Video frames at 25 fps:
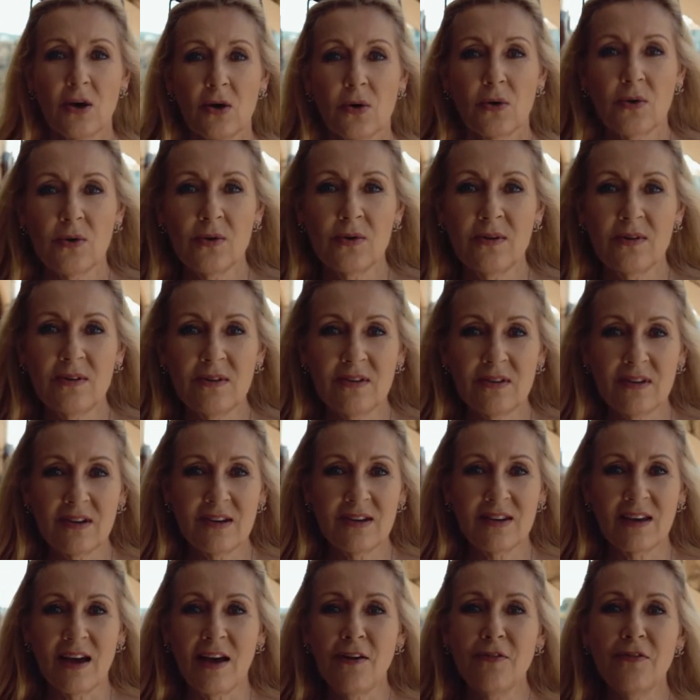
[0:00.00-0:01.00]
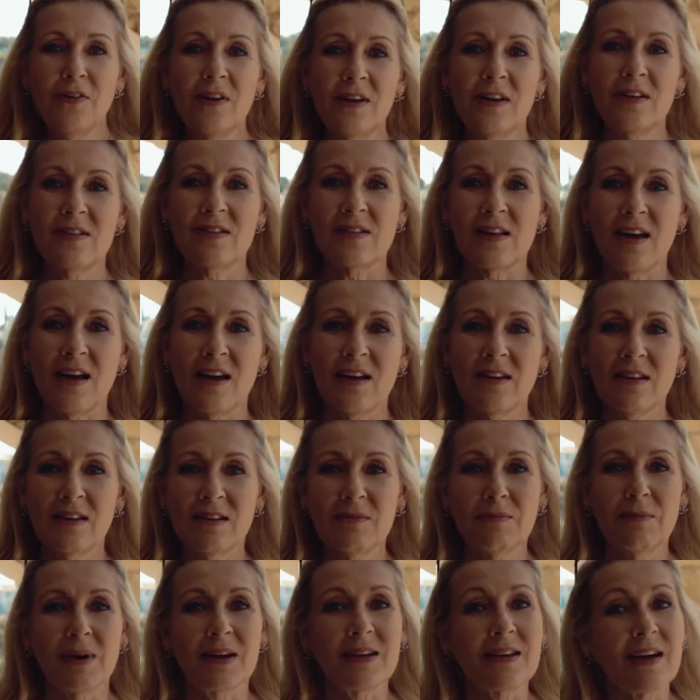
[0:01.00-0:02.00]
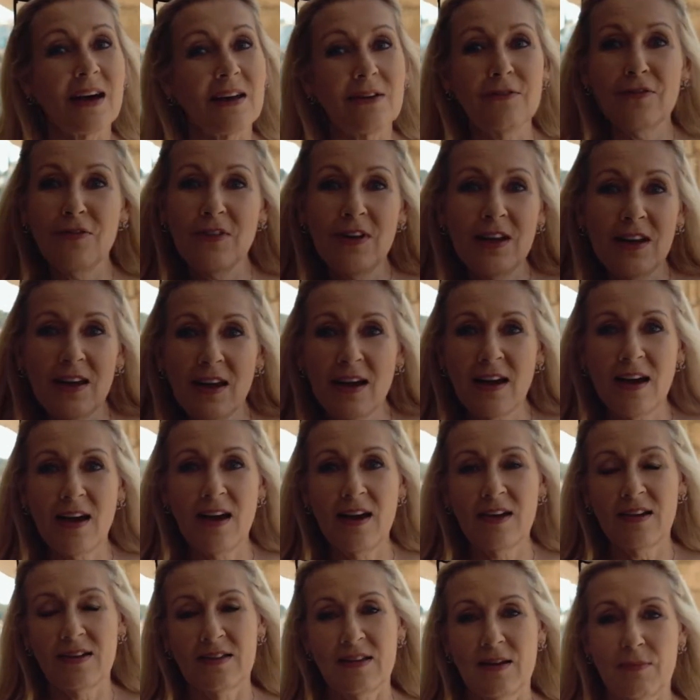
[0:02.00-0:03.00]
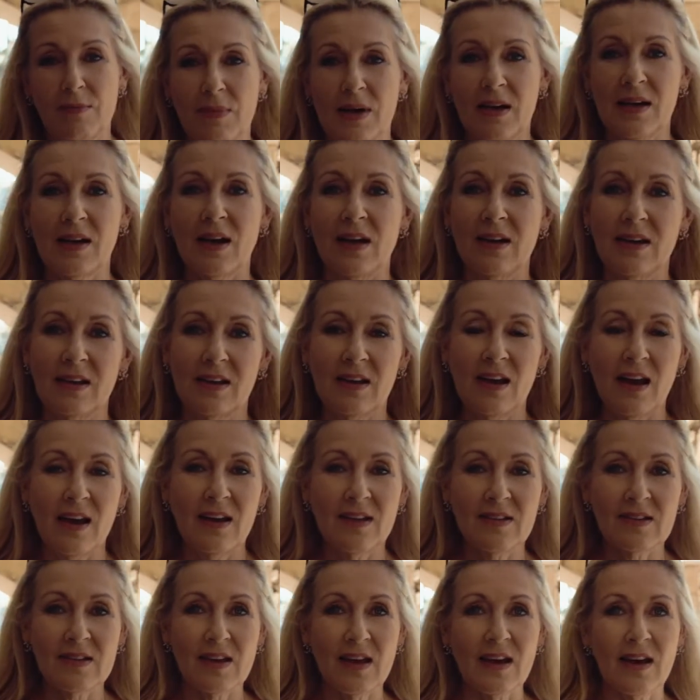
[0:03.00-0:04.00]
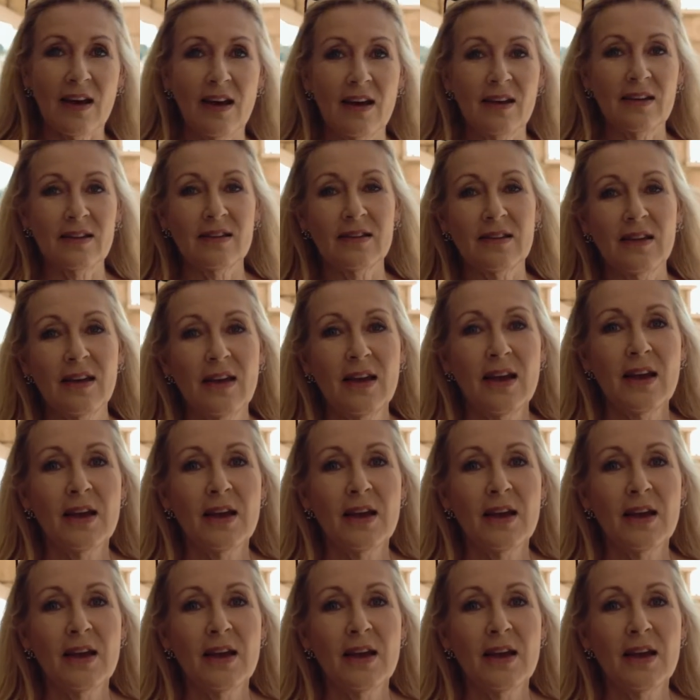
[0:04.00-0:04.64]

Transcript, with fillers: Und ja, viele sagen, man kann viel erreichen, aber man kann nicht alles erreichen.